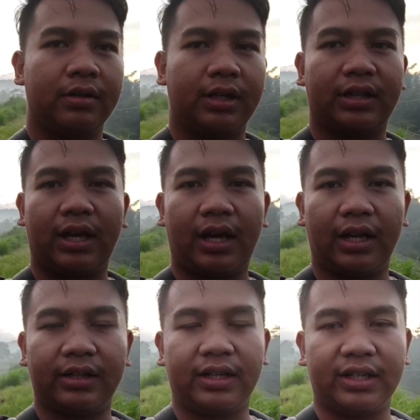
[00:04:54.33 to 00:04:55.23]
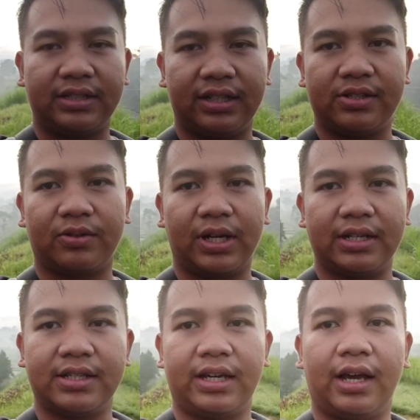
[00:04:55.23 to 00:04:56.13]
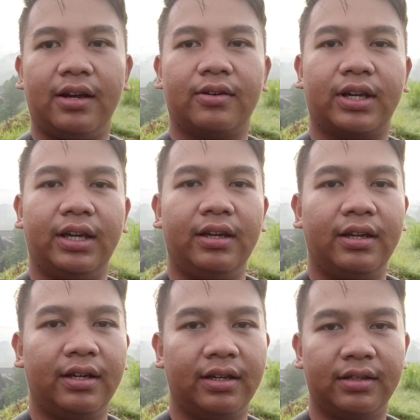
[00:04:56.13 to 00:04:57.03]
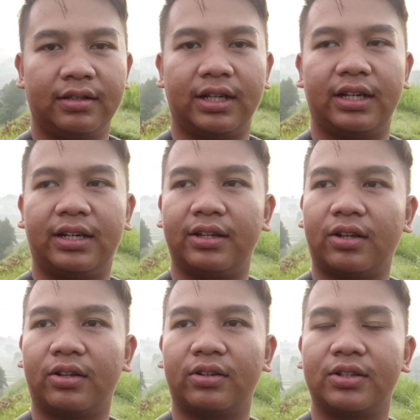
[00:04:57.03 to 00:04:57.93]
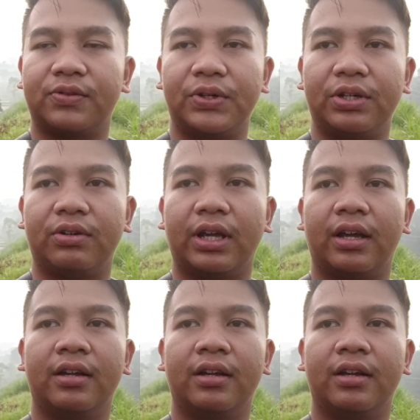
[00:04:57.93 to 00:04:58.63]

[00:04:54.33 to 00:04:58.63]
Kita hunting di sini juga aja ya, oke? Jadi ditonton terus videonya.